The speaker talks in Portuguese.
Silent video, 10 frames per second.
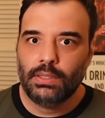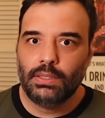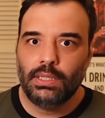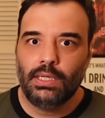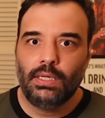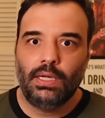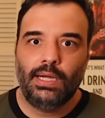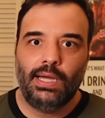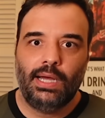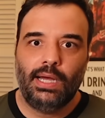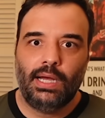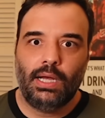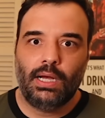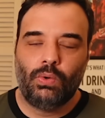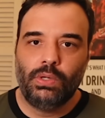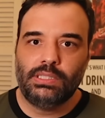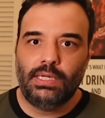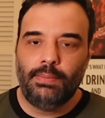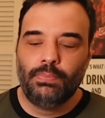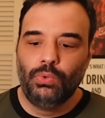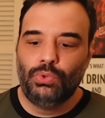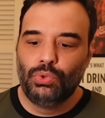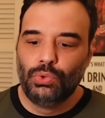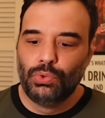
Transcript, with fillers: Né? É, a, a, a, coisa é muito.